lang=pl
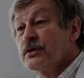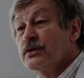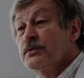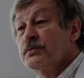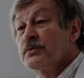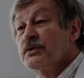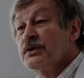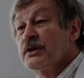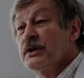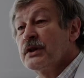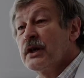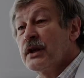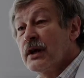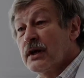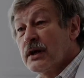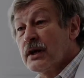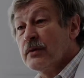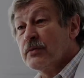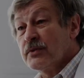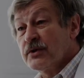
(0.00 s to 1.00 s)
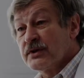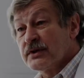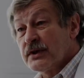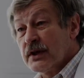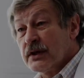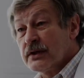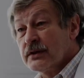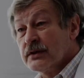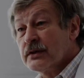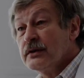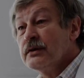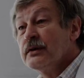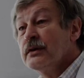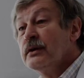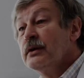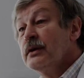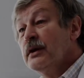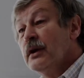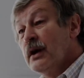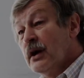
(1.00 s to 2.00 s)
rozpoznanie raka prostaty,
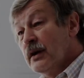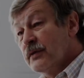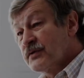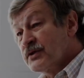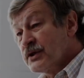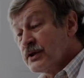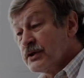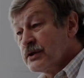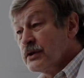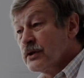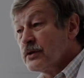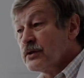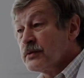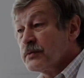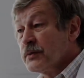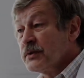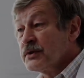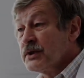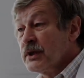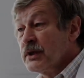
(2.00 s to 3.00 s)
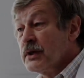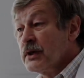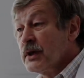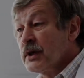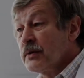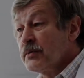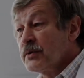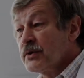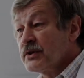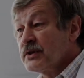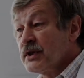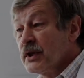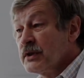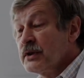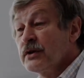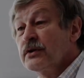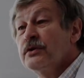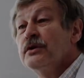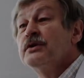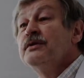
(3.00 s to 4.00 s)
a wcześniej rozpoznany rak
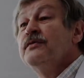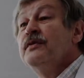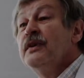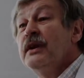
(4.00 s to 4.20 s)
prostaty to jest